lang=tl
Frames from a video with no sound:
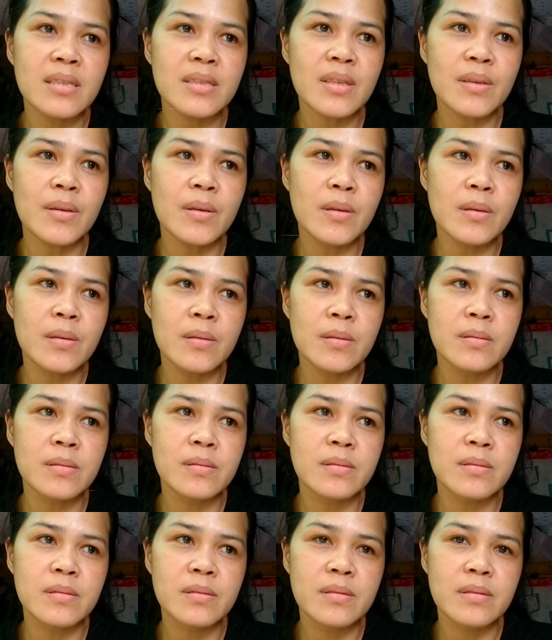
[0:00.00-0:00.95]
So,
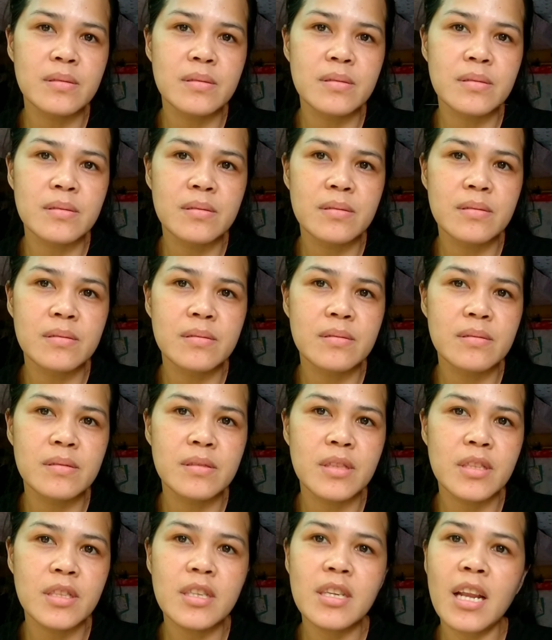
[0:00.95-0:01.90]

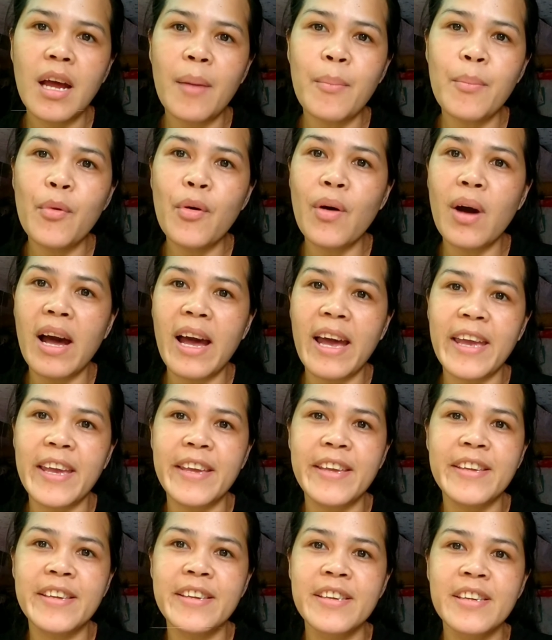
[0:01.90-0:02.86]
yun lang ang
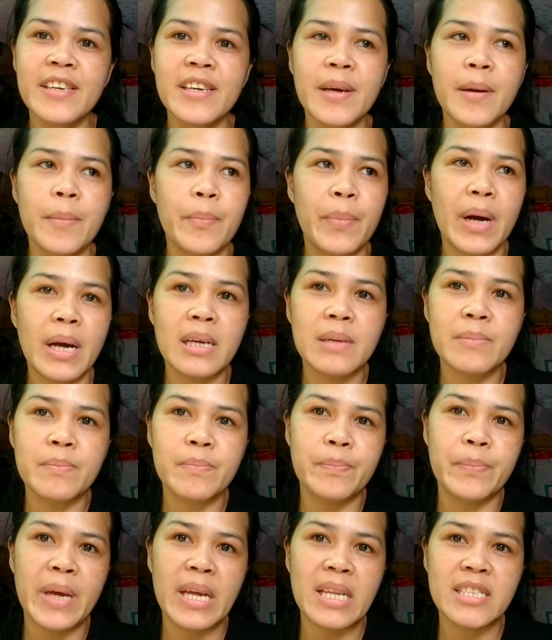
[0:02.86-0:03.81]
buhay. Pag
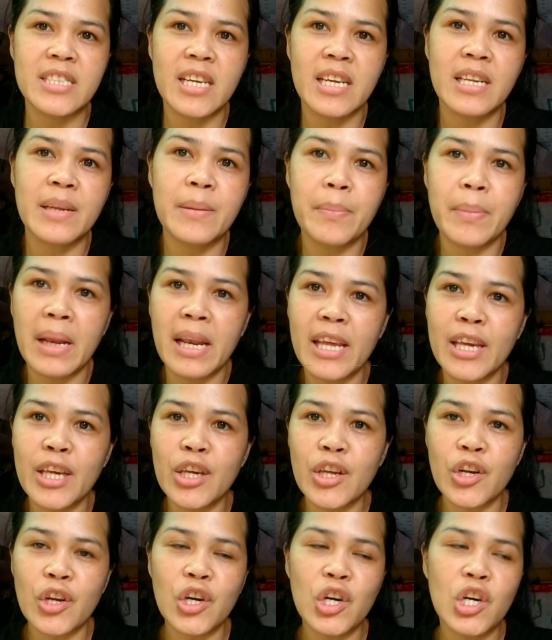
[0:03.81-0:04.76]
pecha de
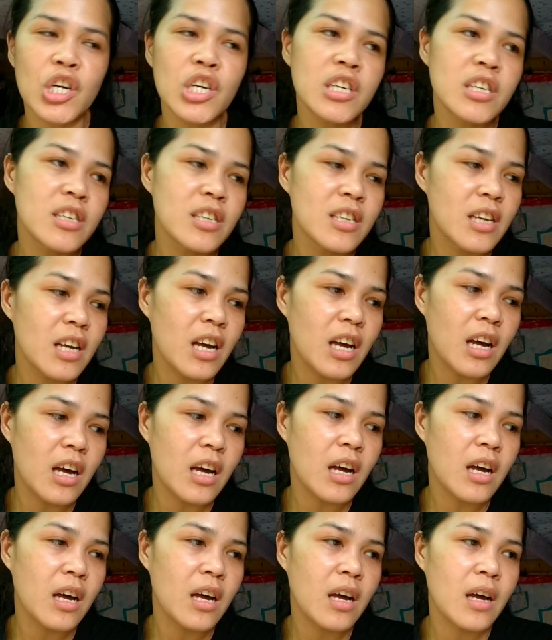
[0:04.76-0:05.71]
peligro,
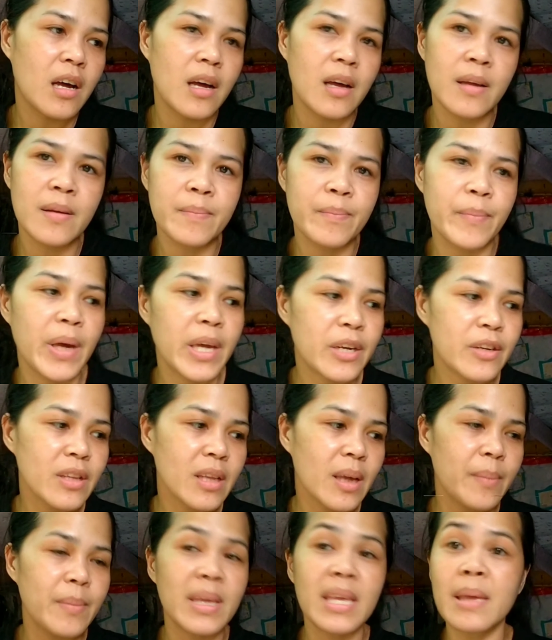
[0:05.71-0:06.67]
uh,
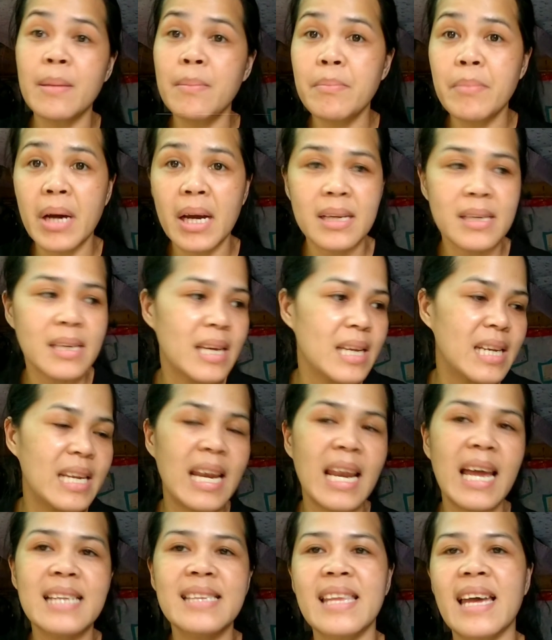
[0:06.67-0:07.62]
mayroon kaming imbak na
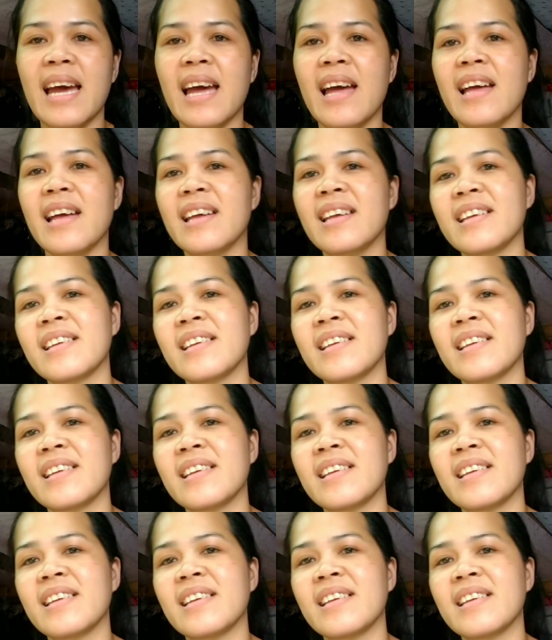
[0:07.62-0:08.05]
dilata.